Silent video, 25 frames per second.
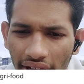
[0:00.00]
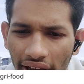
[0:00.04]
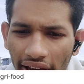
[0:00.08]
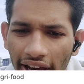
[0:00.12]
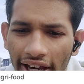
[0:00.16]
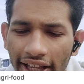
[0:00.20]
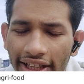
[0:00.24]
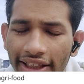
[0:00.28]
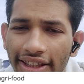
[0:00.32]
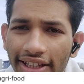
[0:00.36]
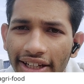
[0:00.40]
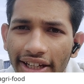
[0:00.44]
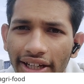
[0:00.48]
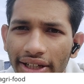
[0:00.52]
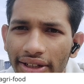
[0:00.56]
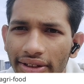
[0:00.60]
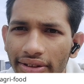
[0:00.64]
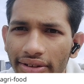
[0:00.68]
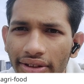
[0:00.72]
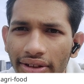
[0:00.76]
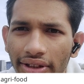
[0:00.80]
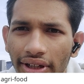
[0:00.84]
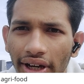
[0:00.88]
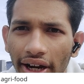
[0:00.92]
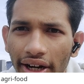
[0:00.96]
హెల్త్ uh, కేర్
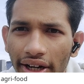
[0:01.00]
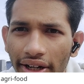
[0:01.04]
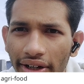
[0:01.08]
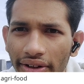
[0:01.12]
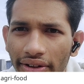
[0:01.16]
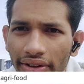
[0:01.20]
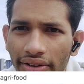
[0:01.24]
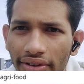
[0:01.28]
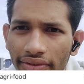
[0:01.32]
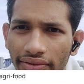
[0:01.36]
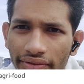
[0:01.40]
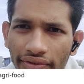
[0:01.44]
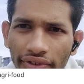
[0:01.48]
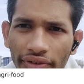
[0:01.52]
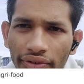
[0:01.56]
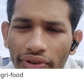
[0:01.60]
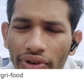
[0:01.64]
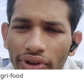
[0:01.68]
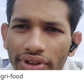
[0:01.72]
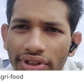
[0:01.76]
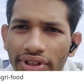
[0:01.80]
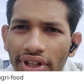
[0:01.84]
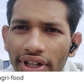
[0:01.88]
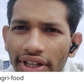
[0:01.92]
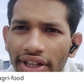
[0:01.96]
uh, అండ్ ఫిఫ్త్
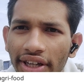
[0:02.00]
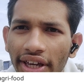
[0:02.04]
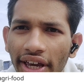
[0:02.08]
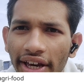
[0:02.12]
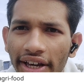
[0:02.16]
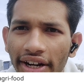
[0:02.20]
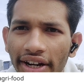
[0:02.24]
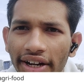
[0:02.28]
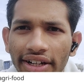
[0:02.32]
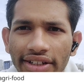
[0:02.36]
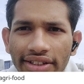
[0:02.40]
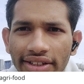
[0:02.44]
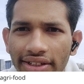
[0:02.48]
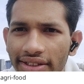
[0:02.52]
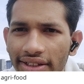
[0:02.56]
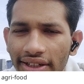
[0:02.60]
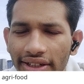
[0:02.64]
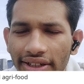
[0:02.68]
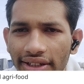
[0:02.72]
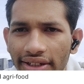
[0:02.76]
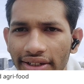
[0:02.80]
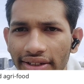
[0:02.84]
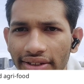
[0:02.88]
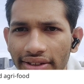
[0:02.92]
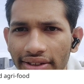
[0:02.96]
వచ్చేసరికి అగ్రికల్చర్
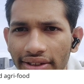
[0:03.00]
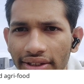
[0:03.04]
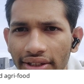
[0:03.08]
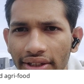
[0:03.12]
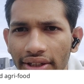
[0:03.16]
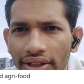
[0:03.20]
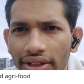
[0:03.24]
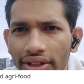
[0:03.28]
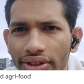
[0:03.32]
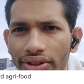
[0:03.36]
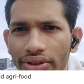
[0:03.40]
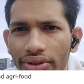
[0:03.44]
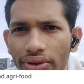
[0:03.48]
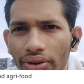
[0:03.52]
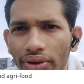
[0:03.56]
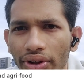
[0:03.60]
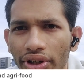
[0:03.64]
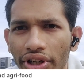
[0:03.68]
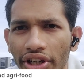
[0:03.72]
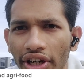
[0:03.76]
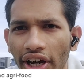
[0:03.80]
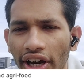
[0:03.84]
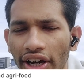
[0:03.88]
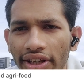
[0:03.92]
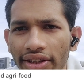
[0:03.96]
సెక్టర్ సో
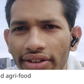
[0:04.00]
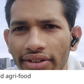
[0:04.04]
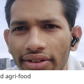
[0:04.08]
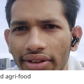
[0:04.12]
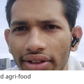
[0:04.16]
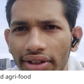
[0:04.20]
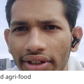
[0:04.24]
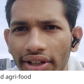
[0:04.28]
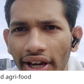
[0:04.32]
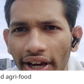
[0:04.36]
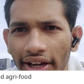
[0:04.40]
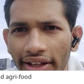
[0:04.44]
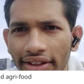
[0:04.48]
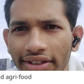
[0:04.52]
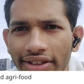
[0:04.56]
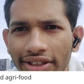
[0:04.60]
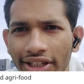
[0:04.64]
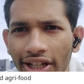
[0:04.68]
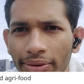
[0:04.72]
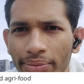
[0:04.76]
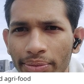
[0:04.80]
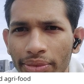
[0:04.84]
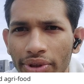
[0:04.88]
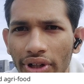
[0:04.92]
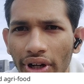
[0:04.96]
ఈ ఐదు ఈ ఐదు
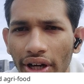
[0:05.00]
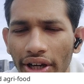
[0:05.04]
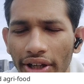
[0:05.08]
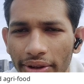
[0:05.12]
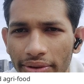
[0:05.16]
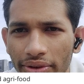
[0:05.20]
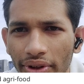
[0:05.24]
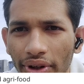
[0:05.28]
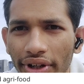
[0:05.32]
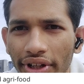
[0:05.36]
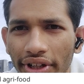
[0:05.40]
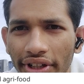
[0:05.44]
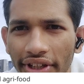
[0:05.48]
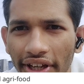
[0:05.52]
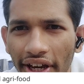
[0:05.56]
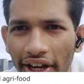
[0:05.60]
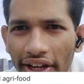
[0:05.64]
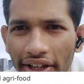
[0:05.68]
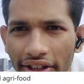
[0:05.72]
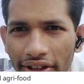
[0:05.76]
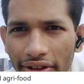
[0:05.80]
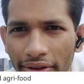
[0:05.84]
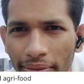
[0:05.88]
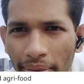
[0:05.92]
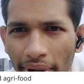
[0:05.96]
స్టెమ్స్లో ఐదు సారీ ఈ
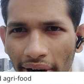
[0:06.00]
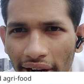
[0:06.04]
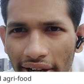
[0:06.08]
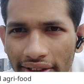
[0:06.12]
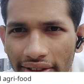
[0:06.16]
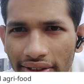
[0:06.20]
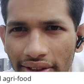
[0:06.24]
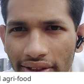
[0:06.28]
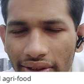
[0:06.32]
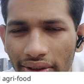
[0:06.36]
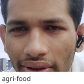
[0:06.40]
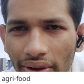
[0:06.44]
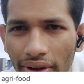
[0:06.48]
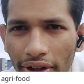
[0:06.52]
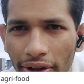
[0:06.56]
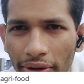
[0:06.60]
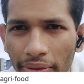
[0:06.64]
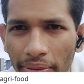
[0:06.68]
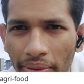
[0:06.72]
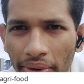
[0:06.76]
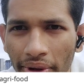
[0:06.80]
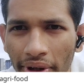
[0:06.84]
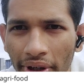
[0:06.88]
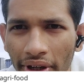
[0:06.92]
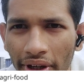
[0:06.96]
ఐదు బ్రాంచెస్లోని
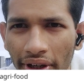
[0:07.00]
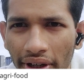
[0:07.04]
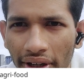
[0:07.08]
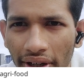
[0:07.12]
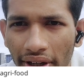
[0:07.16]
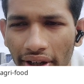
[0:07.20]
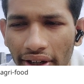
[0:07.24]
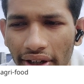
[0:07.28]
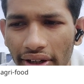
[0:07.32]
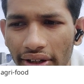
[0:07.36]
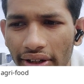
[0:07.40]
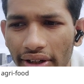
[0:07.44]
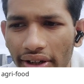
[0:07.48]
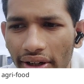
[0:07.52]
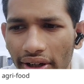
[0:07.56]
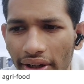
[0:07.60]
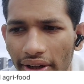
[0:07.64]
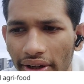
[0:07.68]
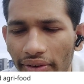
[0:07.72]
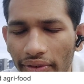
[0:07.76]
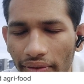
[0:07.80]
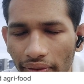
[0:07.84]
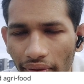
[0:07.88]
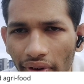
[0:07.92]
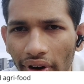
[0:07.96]
uh,
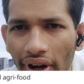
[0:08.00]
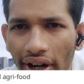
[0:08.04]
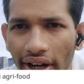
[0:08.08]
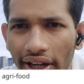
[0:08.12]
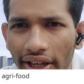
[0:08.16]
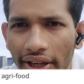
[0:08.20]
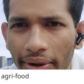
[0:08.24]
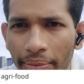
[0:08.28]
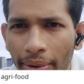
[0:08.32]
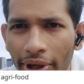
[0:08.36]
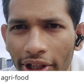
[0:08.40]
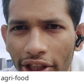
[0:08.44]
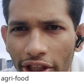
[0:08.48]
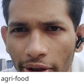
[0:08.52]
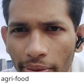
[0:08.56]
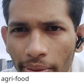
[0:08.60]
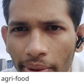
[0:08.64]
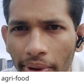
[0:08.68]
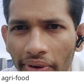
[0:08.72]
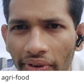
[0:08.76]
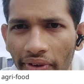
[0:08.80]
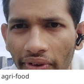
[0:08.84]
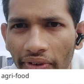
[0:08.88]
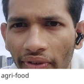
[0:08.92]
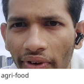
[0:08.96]
వాళ్ళకి మాత్రమే
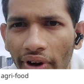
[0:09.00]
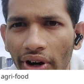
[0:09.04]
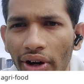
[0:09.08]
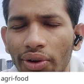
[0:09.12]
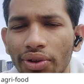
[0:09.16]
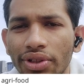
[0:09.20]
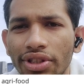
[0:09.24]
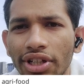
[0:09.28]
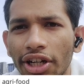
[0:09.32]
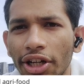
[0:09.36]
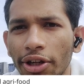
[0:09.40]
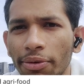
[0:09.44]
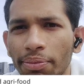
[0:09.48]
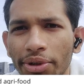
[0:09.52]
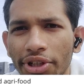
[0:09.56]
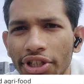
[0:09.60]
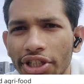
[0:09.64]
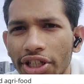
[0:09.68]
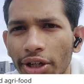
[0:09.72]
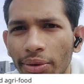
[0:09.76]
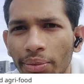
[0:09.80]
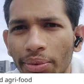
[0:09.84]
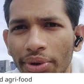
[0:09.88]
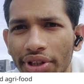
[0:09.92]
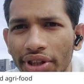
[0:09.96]
వాళ్ళు వచ్చేసరికి
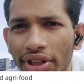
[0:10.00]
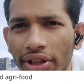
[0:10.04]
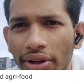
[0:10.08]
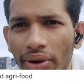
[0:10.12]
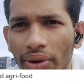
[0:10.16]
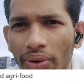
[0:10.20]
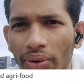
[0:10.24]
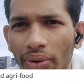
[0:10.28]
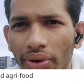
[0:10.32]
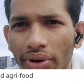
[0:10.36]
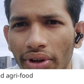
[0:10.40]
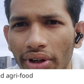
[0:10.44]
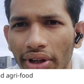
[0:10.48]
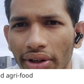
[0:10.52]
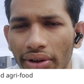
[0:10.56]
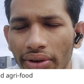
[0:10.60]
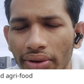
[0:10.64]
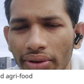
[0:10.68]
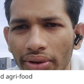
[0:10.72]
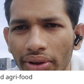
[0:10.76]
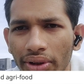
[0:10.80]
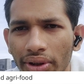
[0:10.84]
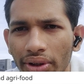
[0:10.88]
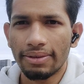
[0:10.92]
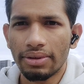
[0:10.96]
పీజీడబ్ల్యూ ఇద్దాం అనుకుంటున్నారు
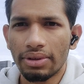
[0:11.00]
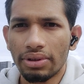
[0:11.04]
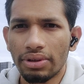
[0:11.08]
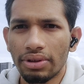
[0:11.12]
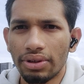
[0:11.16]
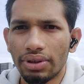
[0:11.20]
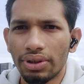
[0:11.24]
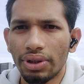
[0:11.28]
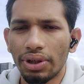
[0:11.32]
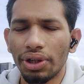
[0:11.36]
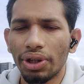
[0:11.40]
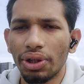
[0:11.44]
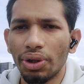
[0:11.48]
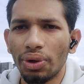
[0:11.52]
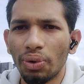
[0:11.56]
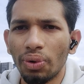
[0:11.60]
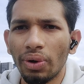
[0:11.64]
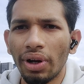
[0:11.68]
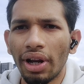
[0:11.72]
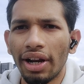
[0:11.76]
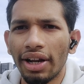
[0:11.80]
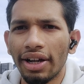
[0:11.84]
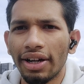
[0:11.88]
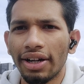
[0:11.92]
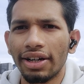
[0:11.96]
సో ఈ
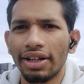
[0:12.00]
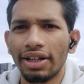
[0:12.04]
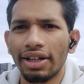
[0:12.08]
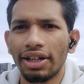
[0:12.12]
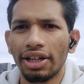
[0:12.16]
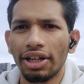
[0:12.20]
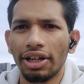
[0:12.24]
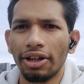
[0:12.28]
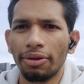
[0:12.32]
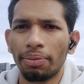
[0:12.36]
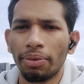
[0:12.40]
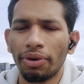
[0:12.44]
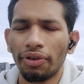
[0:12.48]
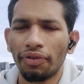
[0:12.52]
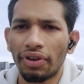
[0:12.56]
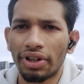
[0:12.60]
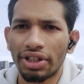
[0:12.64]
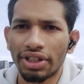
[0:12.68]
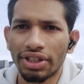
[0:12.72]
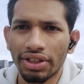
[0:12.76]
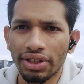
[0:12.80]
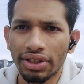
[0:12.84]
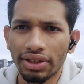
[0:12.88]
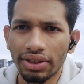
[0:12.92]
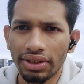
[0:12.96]
రూల్ ఎలాగంటే ఇప్పుడు
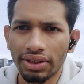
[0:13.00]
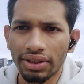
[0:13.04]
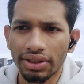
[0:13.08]
ఫస్ట్